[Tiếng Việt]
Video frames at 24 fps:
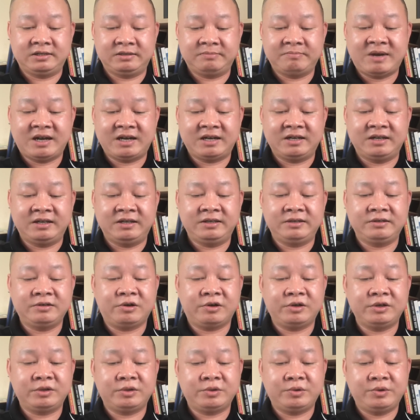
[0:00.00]
bạn đấy
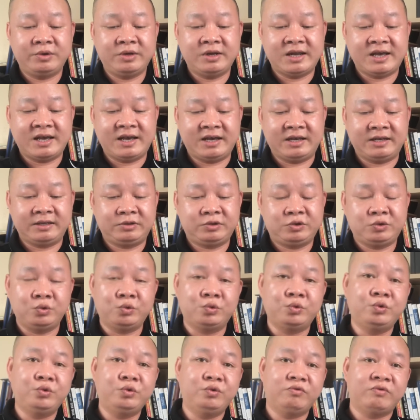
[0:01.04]
gọi tôi là
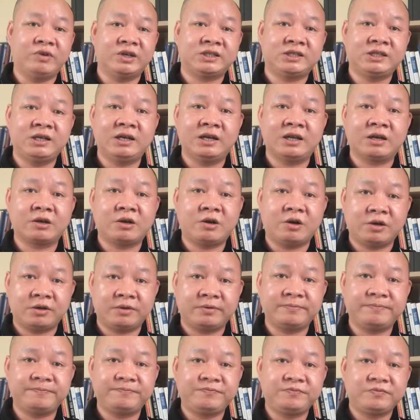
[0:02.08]
chú và xưng là con
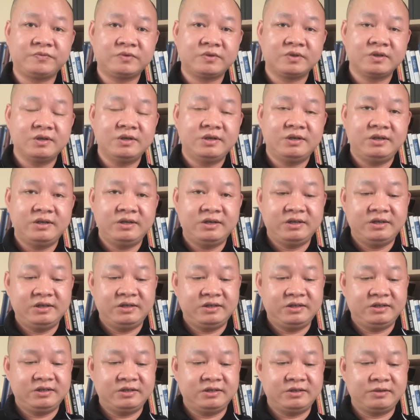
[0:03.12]

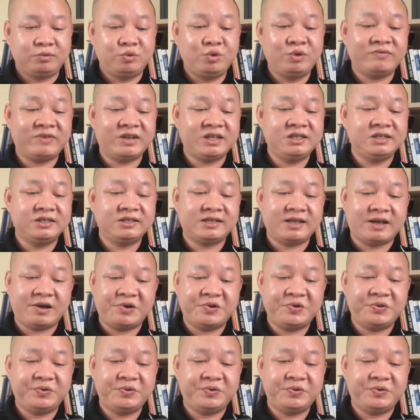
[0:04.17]
à, nguyên văn như sau